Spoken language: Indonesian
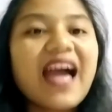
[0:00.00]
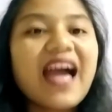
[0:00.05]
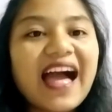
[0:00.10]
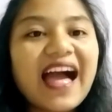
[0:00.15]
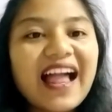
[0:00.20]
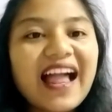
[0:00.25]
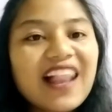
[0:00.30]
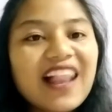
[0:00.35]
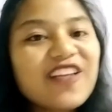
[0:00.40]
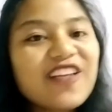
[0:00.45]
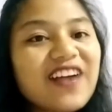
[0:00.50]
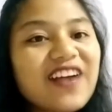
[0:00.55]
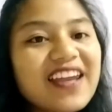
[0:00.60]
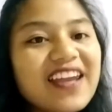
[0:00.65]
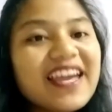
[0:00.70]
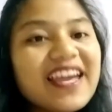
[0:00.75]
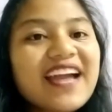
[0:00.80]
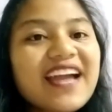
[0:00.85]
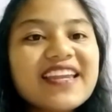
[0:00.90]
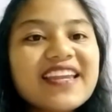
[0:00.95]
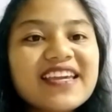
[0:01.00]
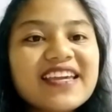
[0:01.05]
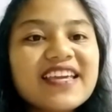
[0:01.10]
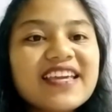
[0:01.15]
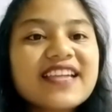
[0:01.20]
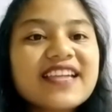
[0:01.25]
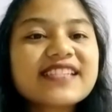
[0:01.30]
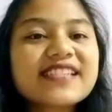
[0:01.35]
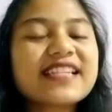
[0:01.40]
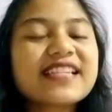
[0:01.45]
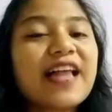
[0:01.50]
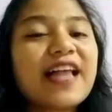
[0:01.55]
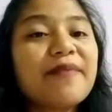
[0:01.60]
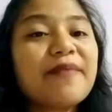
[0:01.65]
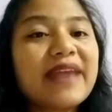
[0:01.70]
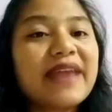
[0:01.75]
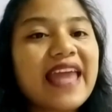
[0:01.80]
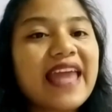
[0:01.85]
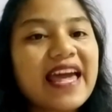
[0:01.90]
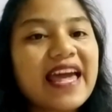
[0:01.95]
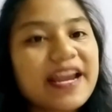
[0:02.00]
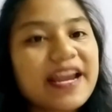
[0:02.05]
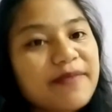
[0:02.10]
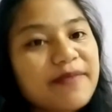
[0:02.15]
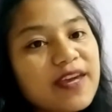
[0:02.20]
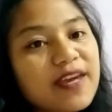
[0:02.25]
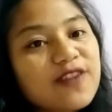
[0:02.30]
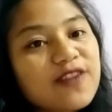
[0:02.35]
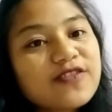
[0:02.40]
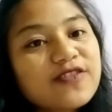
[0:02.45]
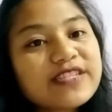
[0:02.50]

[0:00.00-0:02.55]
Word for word: Halo adik-adik, selamat hari minggu